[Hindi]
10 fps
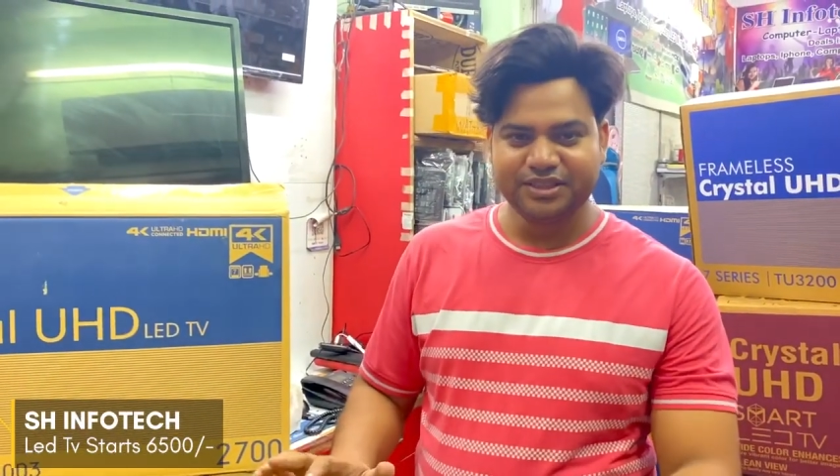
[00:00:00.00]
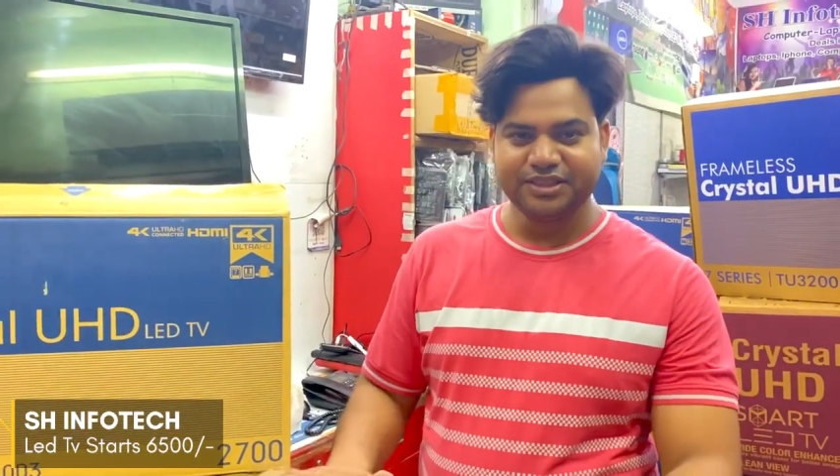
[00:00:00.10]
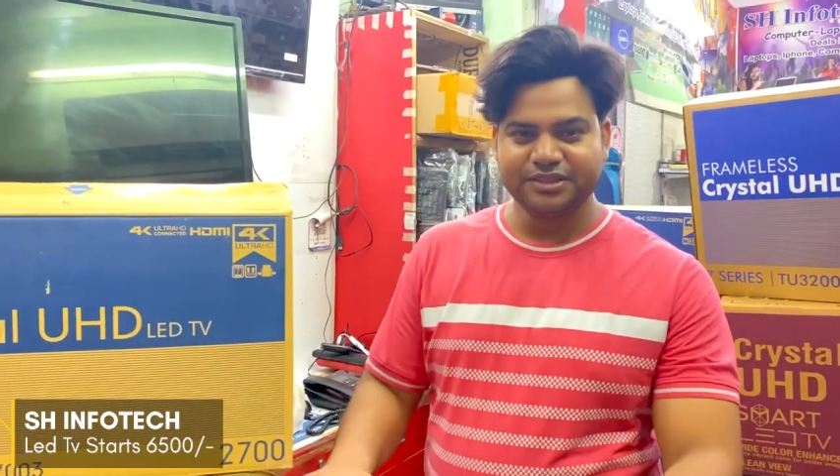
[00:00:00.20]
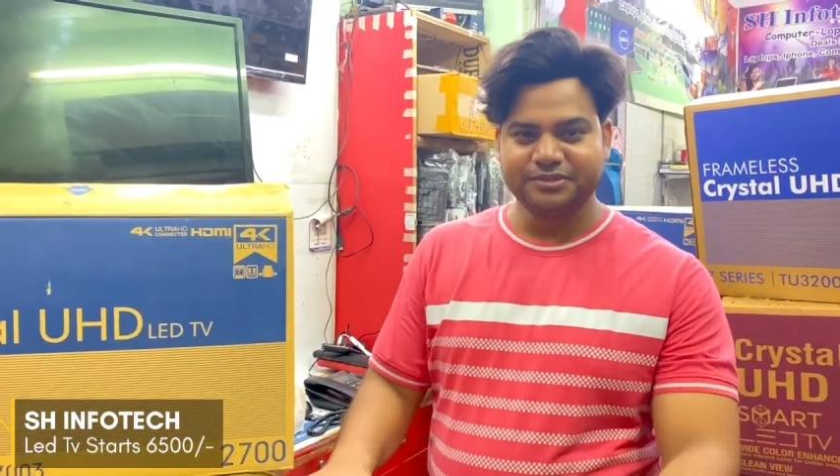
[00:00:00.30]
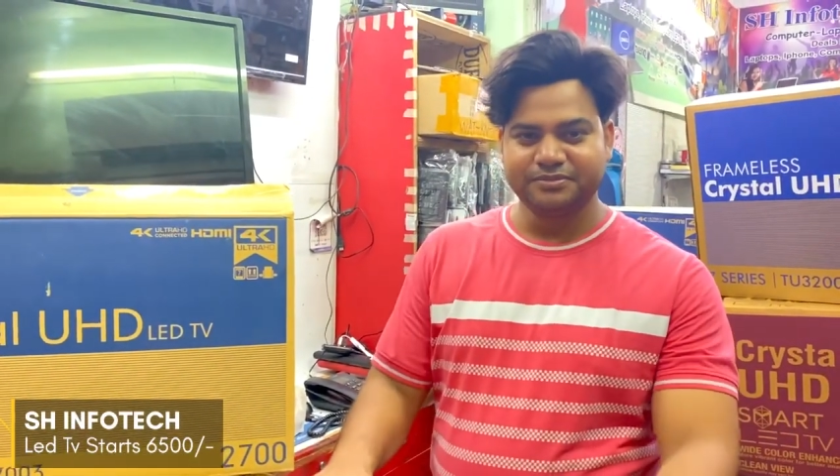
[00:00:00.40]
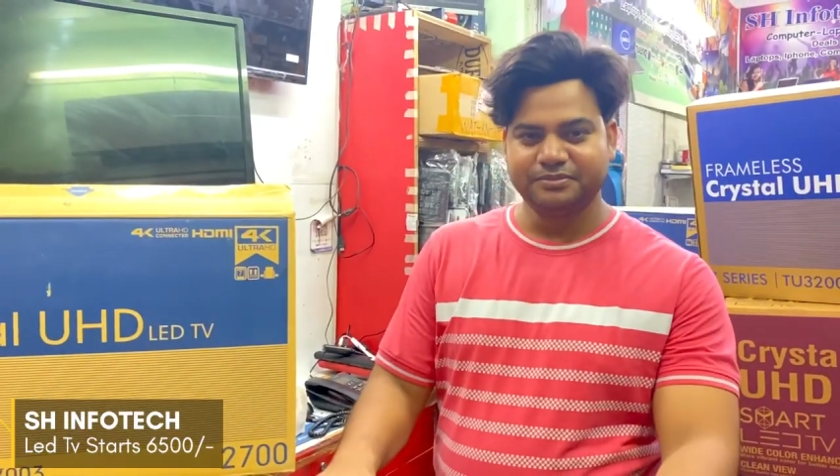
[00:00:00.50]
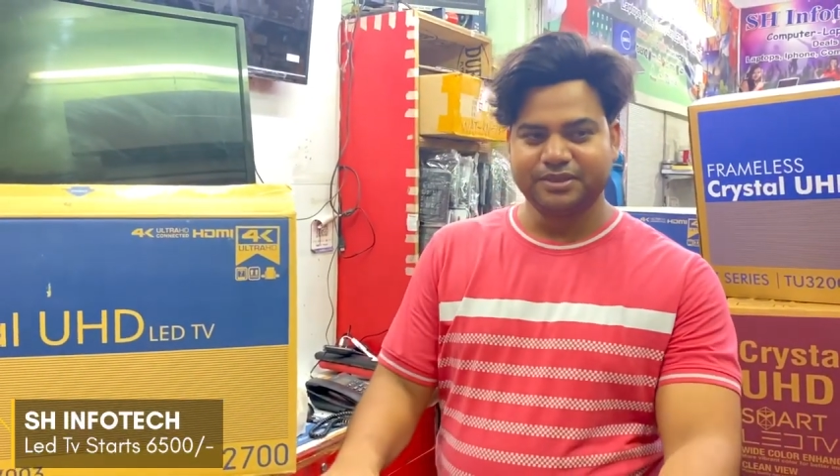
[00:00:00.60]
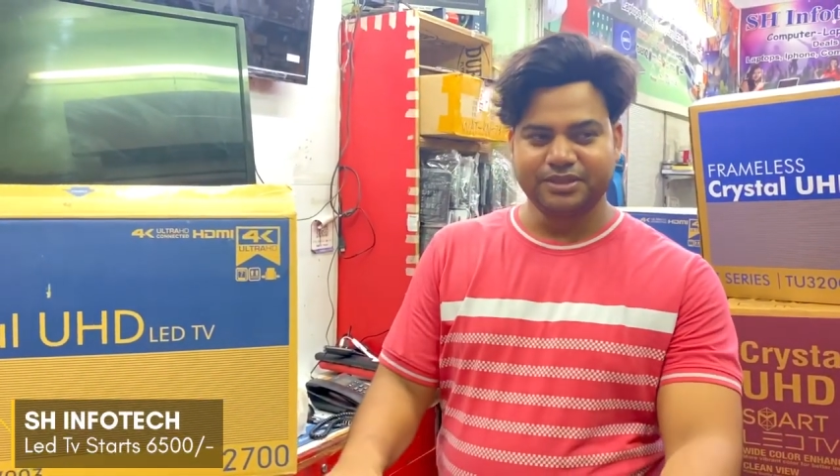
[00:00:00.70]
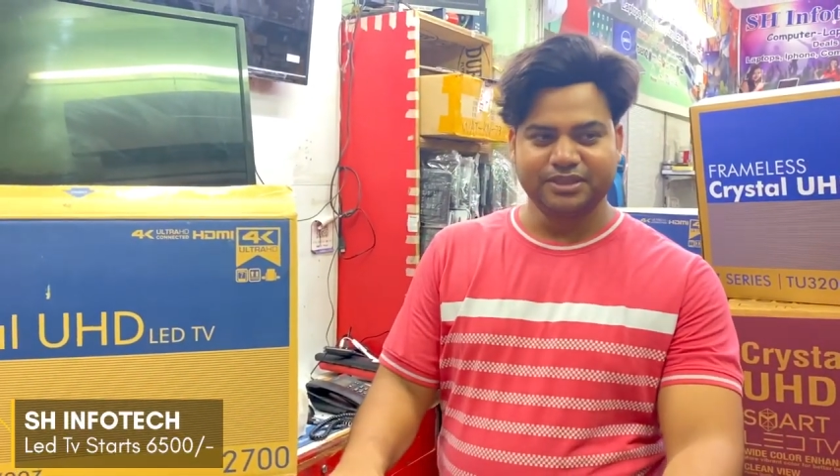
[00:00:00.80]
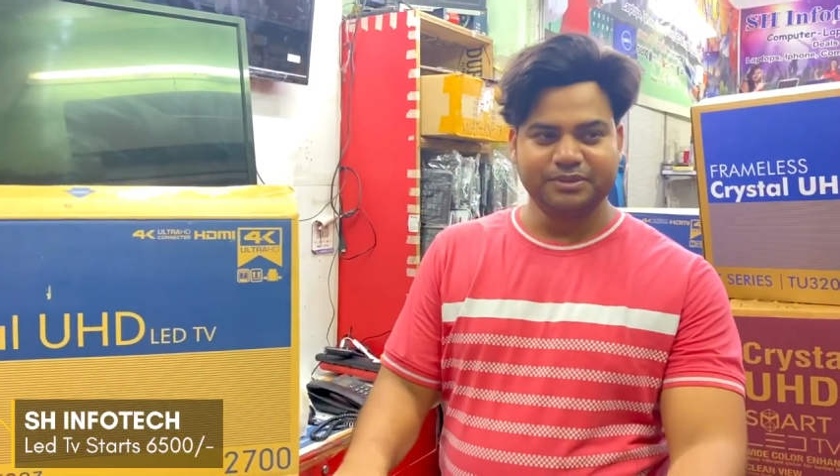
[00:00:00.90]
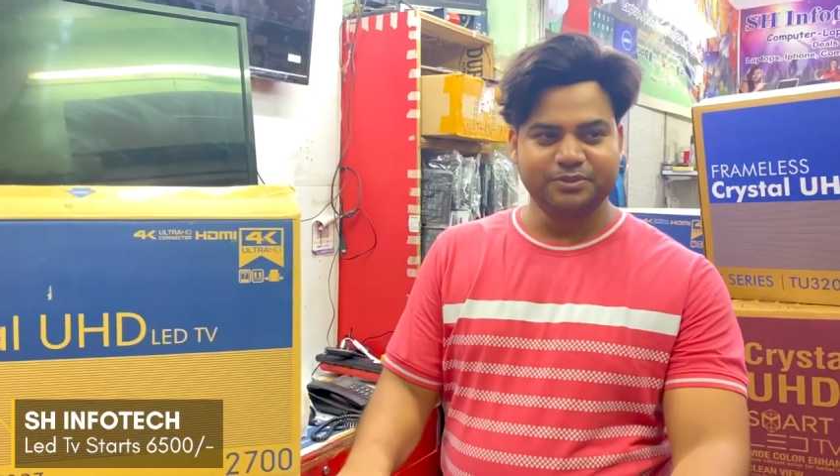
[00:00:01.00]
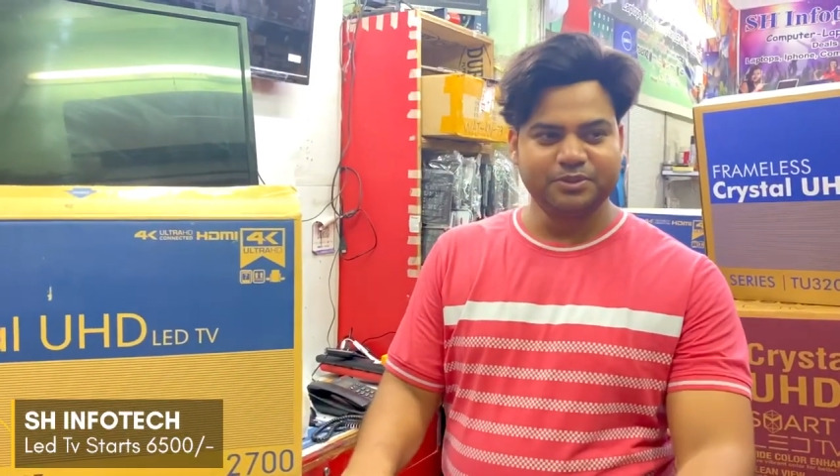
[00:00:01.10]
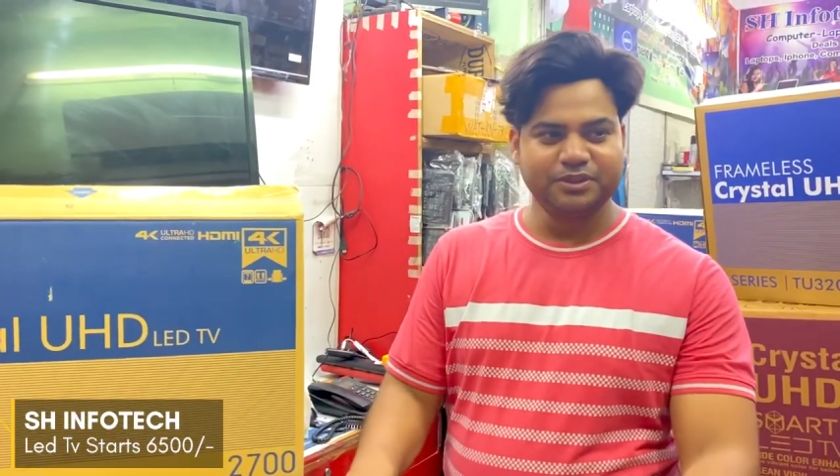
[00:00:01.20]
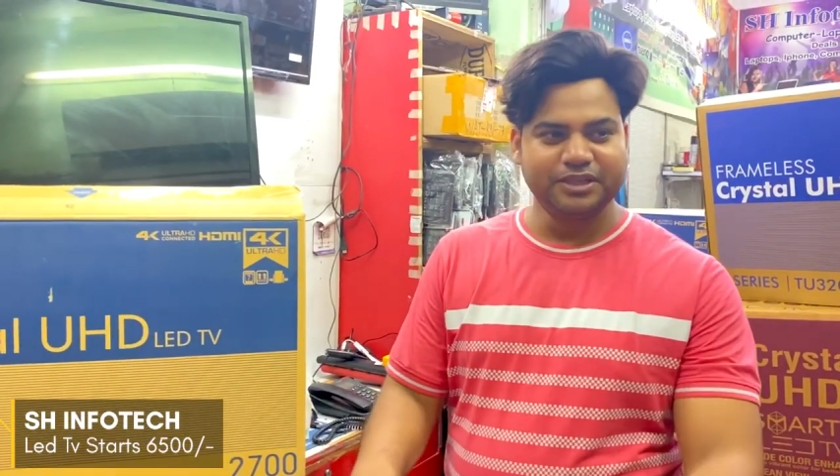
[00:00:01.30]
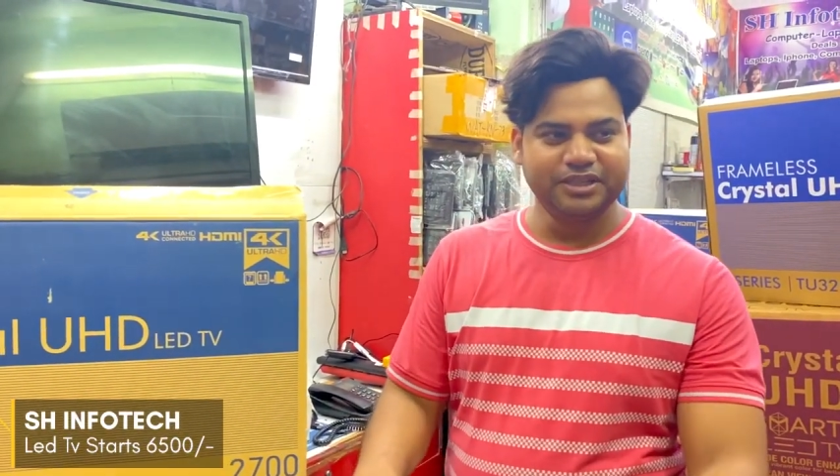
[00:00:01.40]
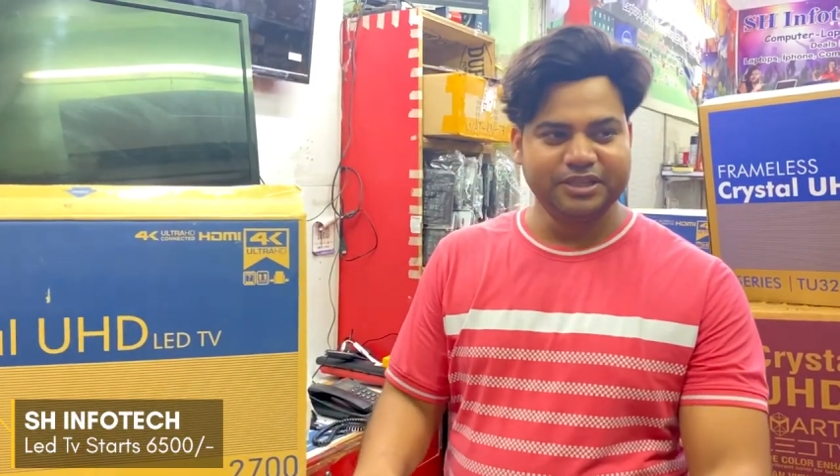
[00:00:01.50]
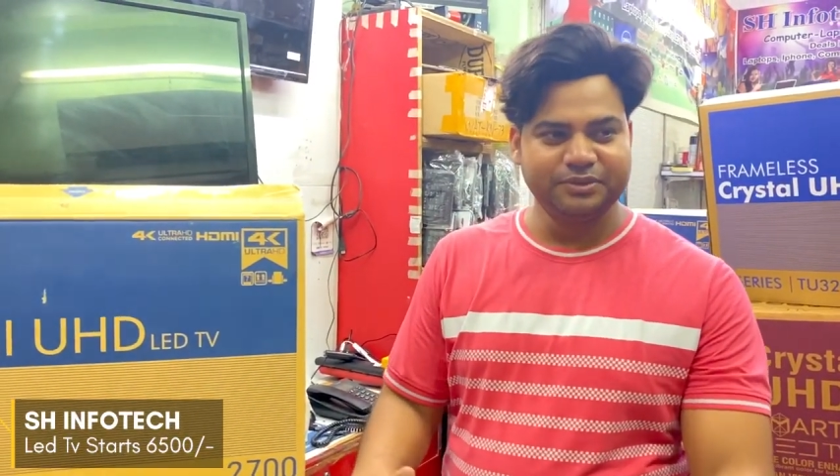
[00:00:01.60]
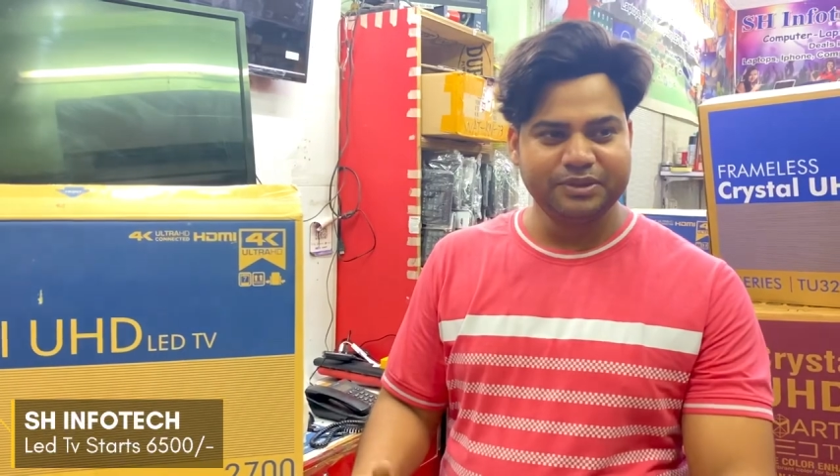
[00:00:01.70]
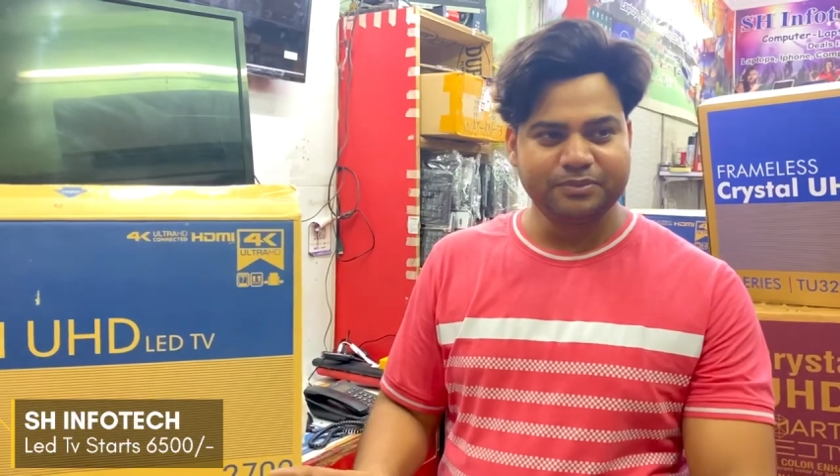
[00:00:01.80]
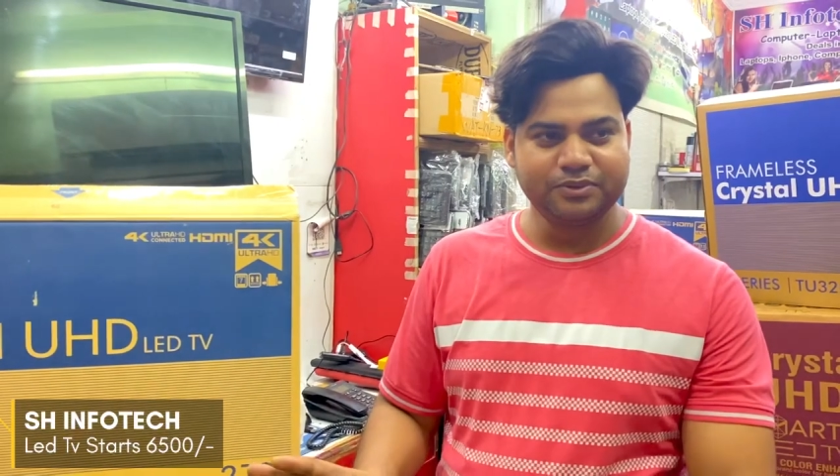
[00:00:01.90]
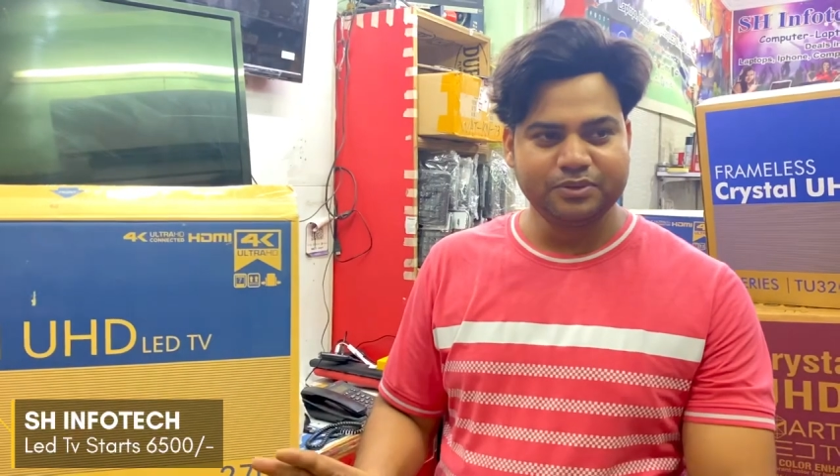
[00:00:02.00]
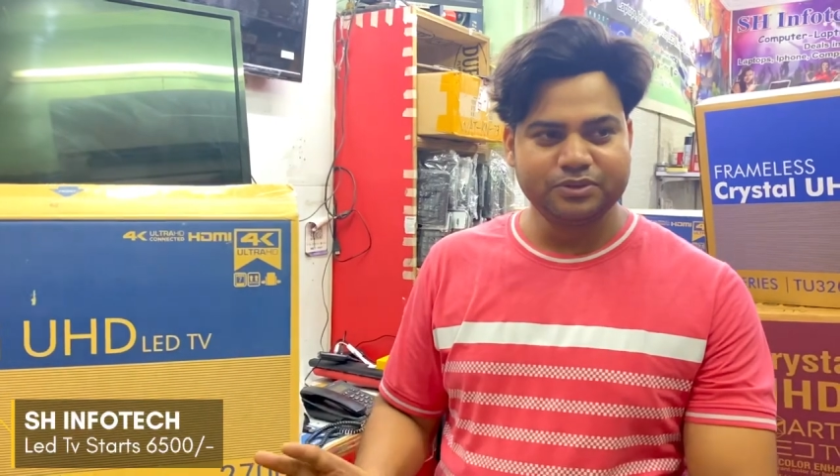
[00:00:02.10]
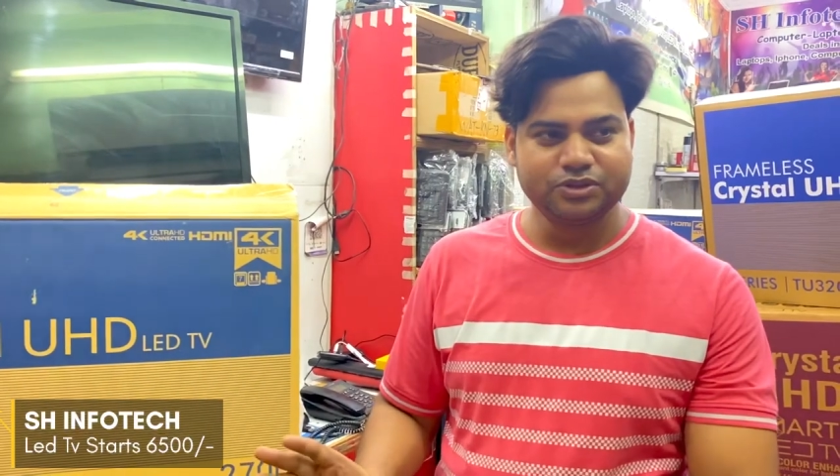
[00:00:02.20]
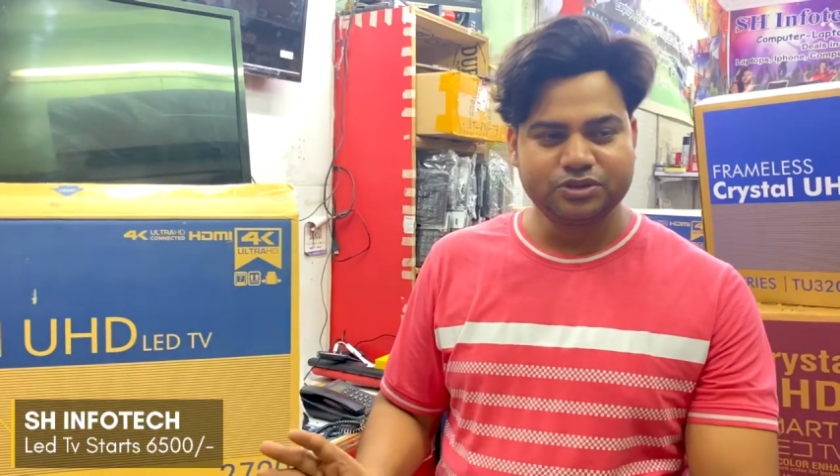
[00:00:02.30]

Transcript: ठीक है ठीक है आपको एलई टीवी में आपको